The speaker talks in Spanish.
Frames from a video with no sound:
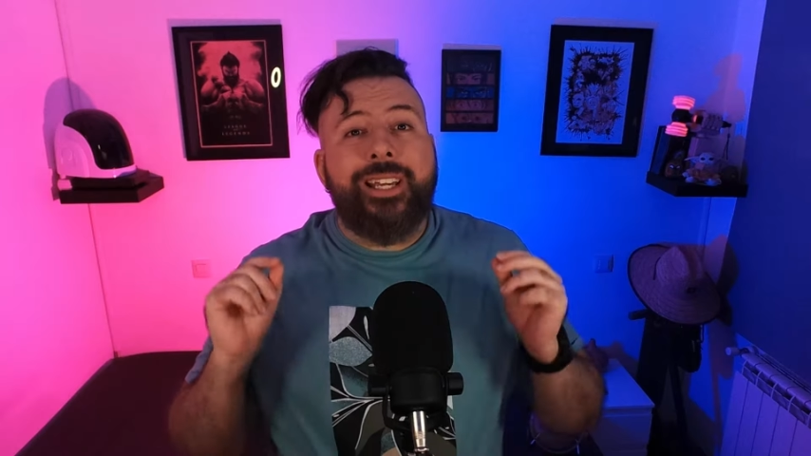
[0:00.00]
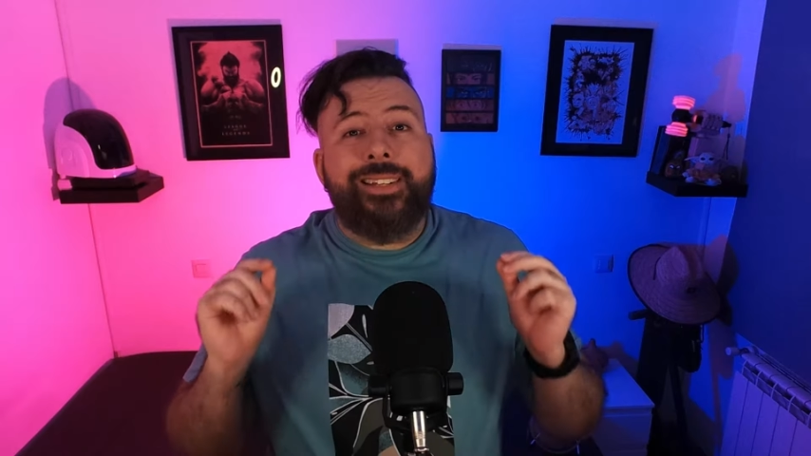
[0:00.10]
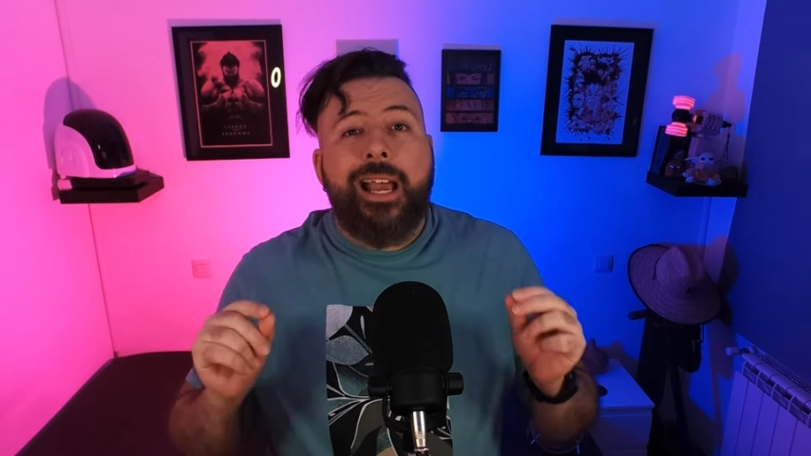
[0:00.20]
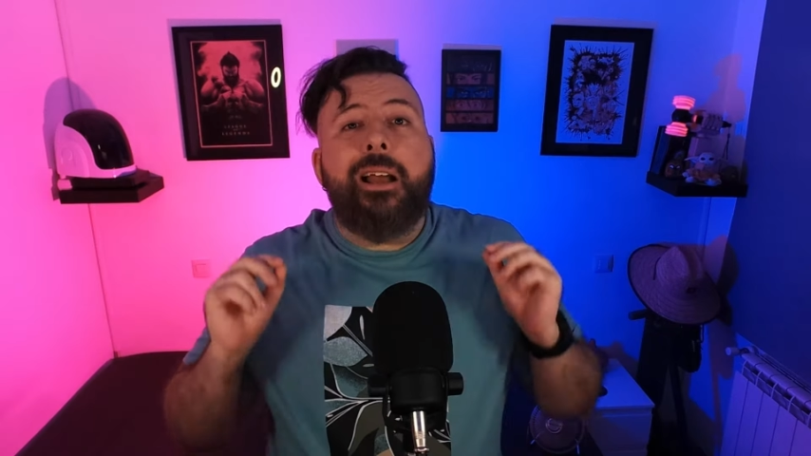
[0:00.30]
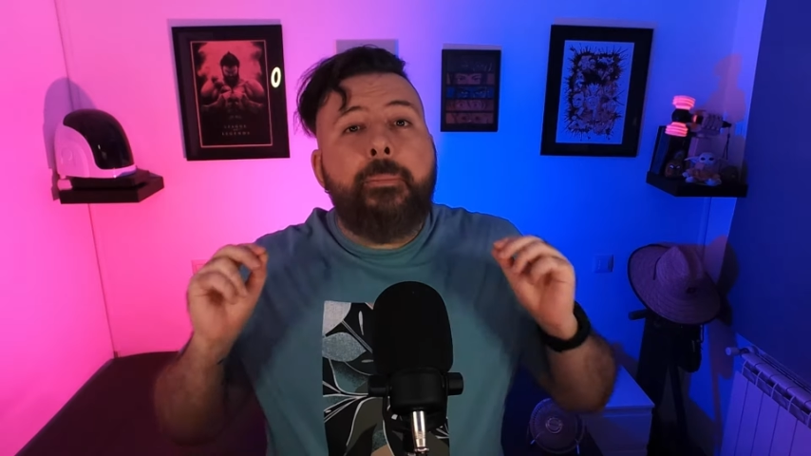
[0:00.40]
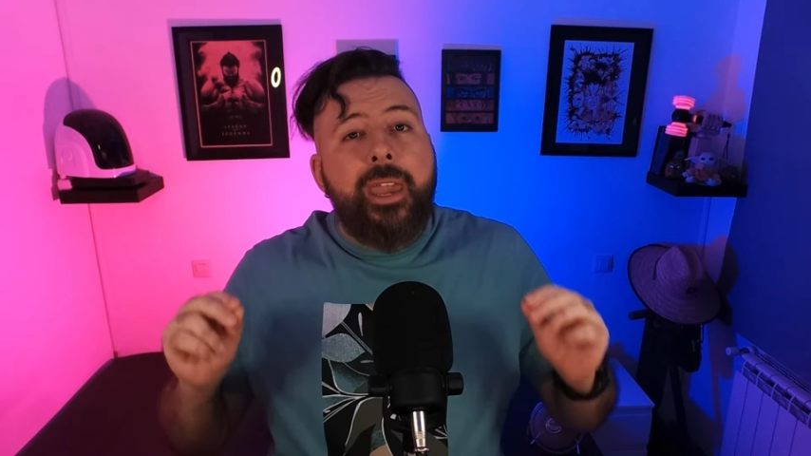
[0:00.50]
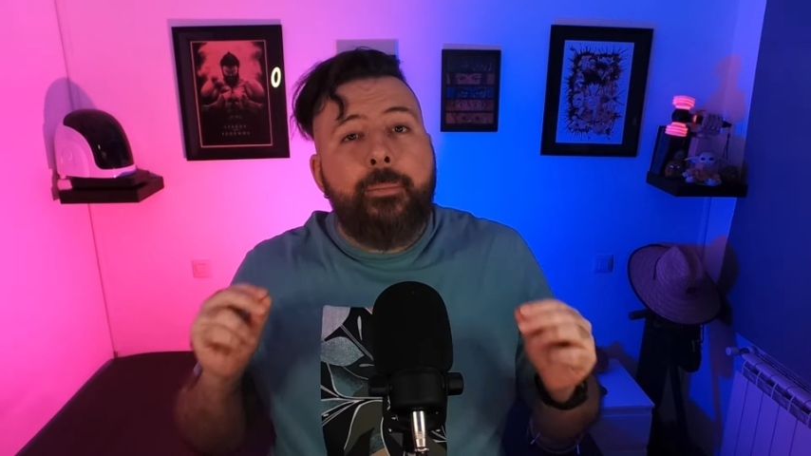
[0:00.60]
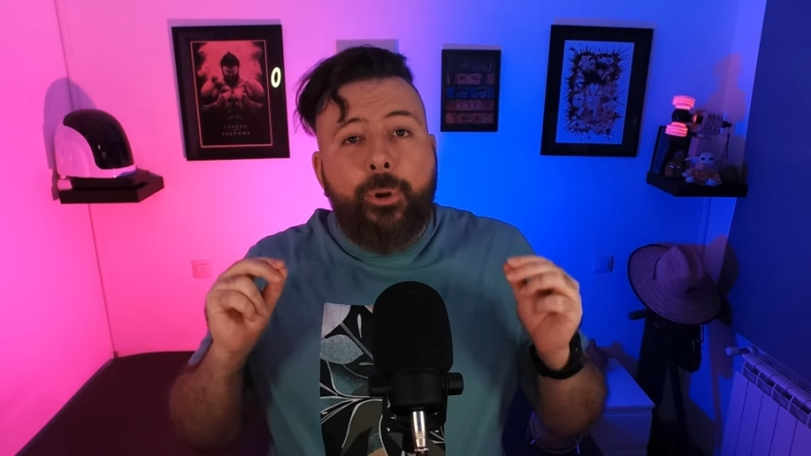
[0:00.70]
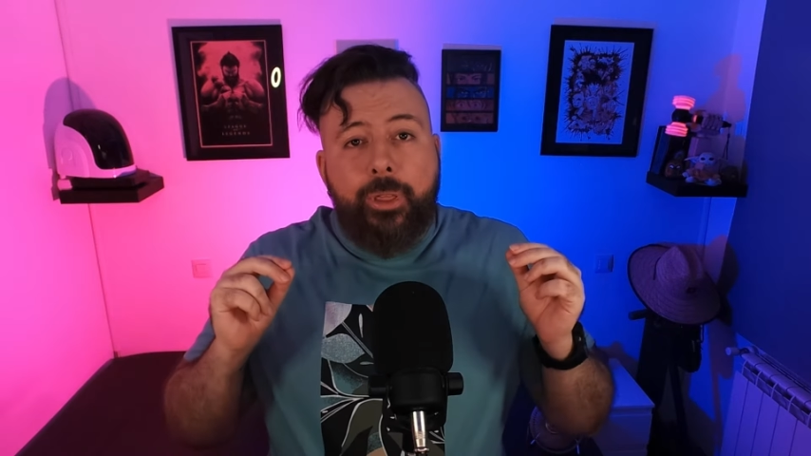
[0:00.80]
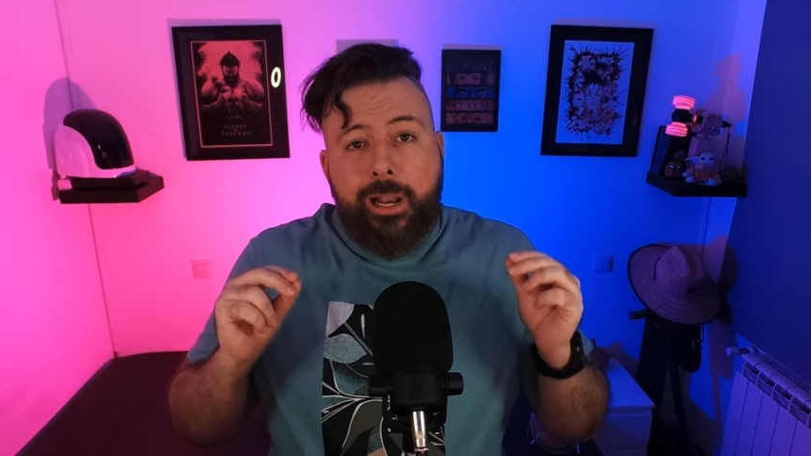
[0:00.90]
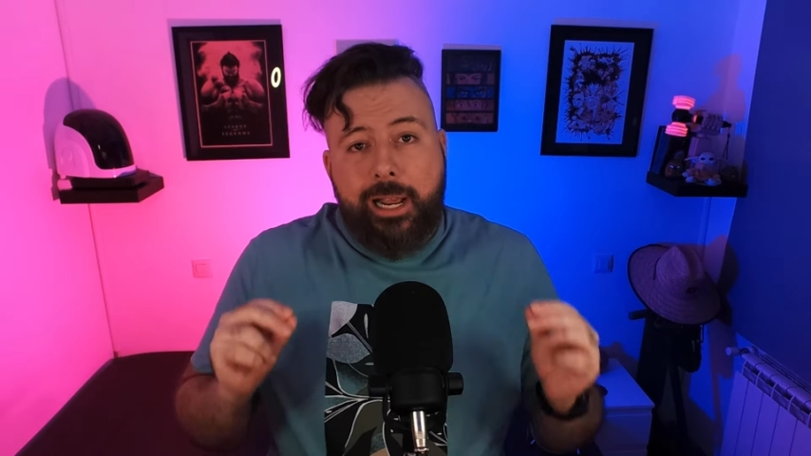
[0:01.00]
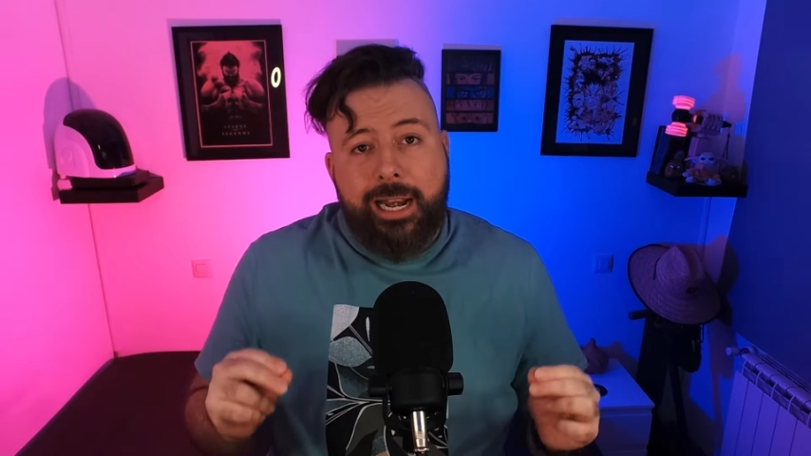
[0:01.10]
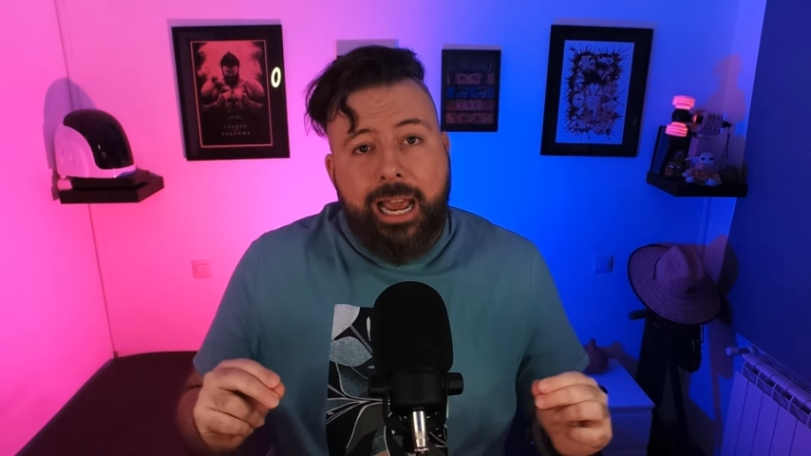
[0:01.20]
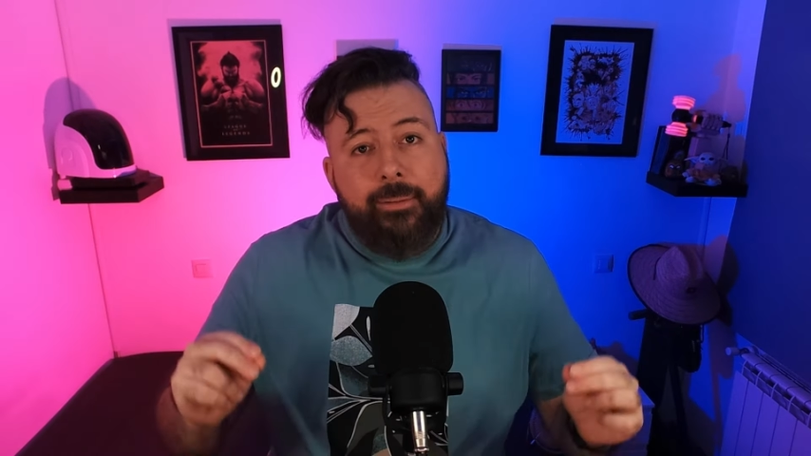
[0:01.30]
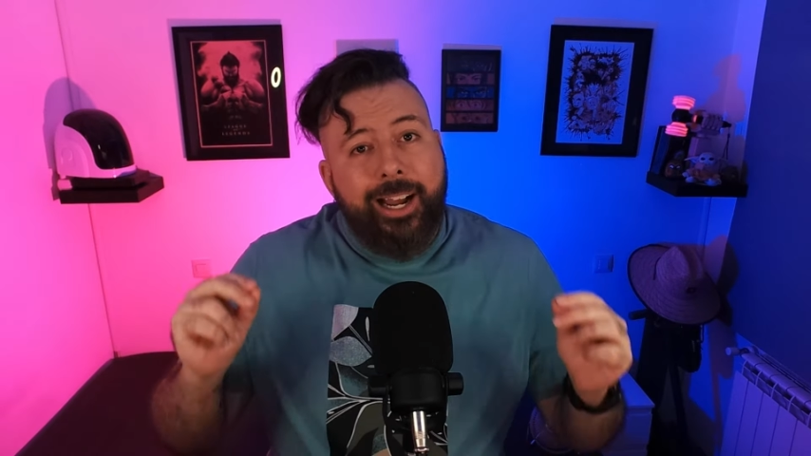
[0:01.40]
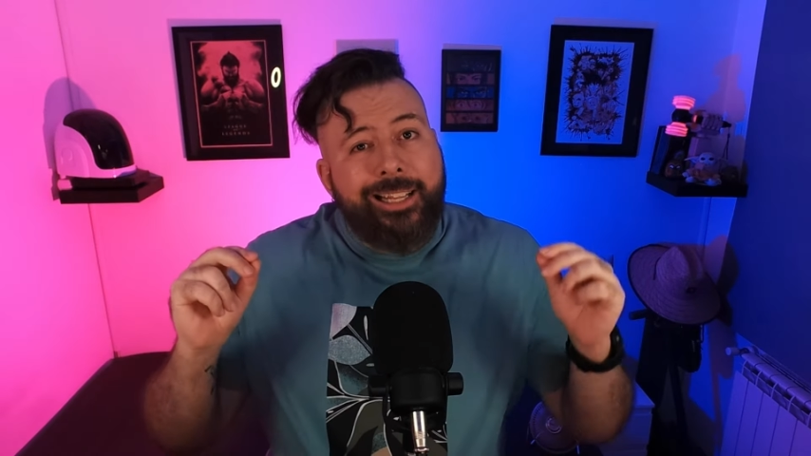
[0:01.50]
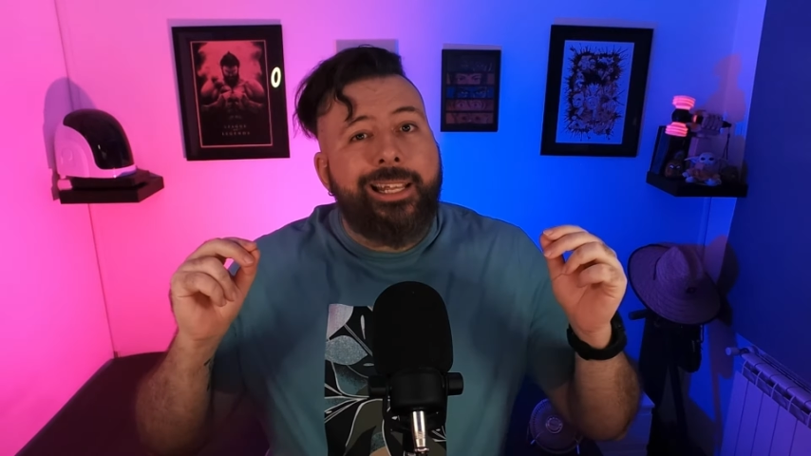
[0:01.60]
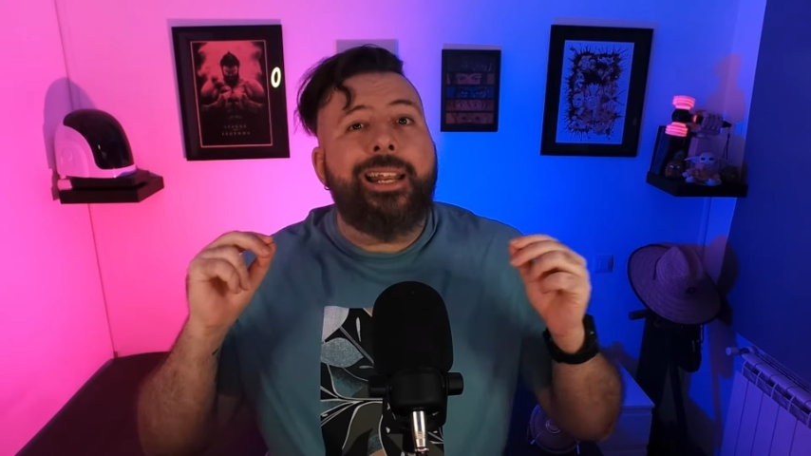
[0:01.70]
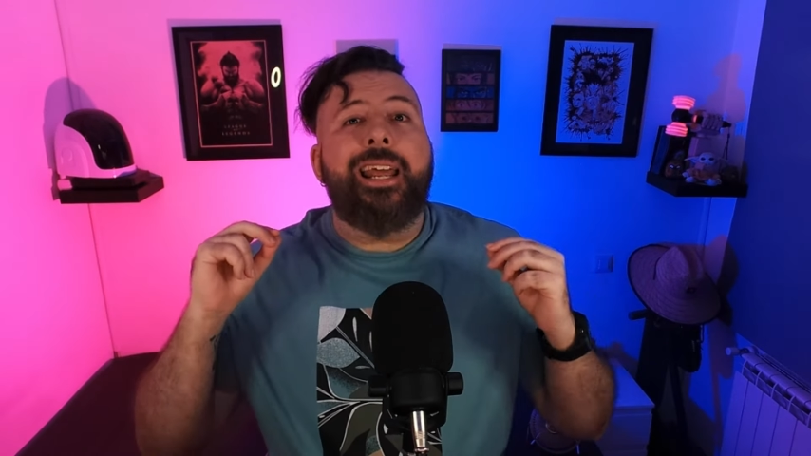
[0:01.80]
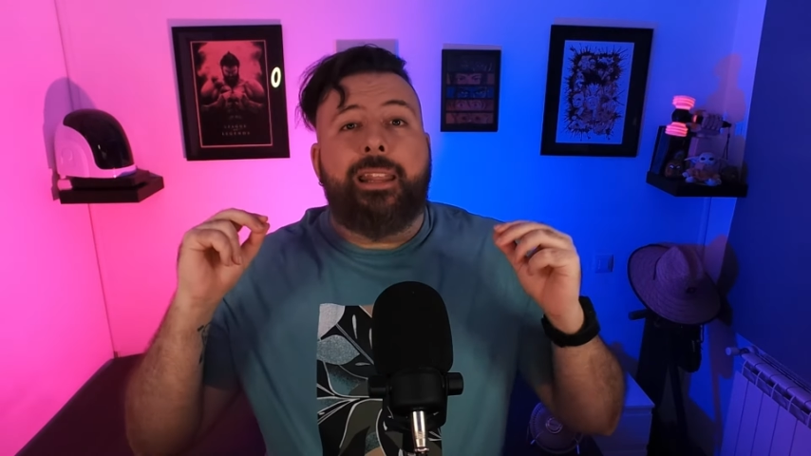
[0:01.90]
que sean miembros del canal van a
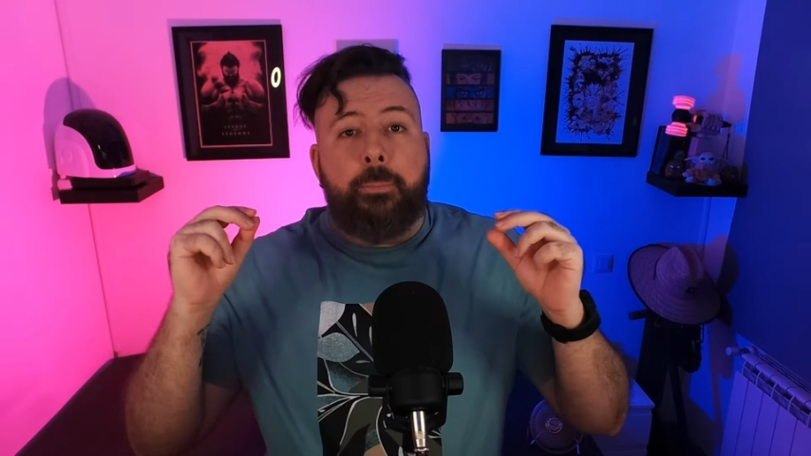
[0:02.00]
tener,